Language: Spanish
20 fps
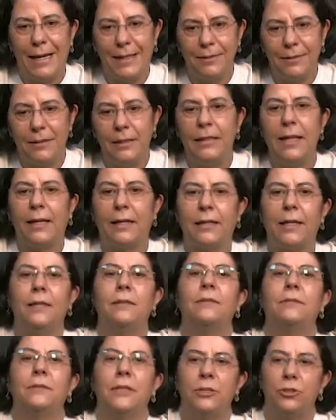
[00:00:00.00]
la
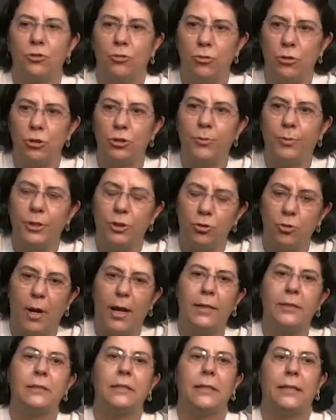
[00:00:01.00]
Red de Estudios
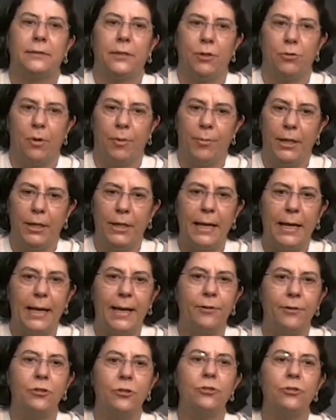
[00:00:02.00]
Visuales
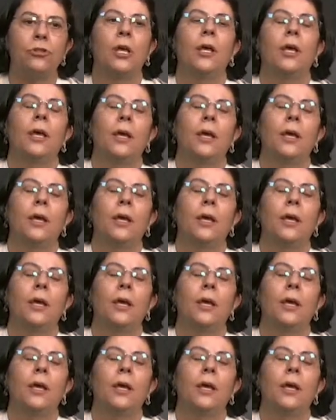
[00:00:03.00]
Latinoamericanos,